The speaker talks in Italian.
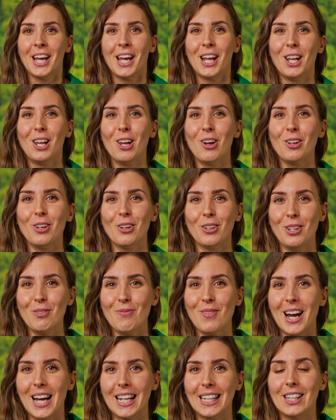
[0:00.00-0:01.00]
l'olio di
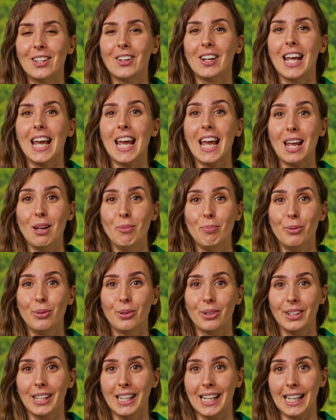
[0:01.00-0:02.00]
mandorle e il
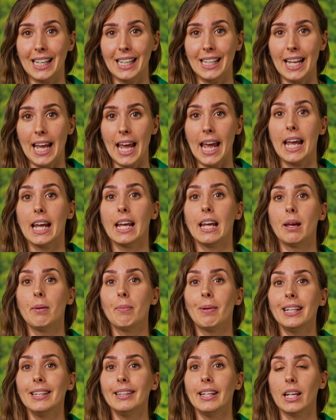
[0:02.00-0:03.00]
burro di karité che
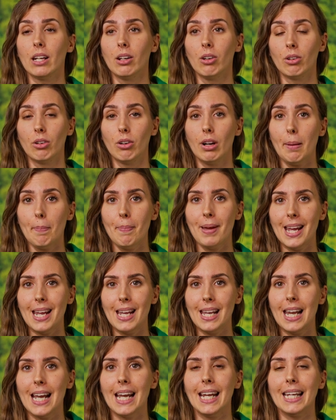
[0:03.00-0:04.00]
mantengono la
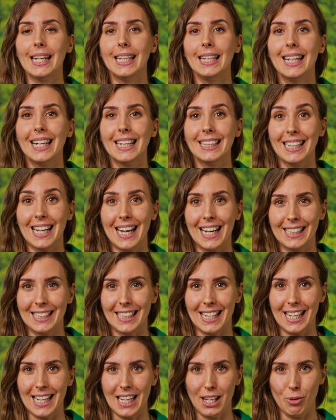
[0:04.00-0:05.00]
pelle
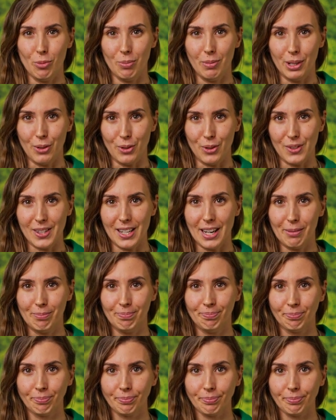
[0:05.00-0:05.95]
idratata e luminosa.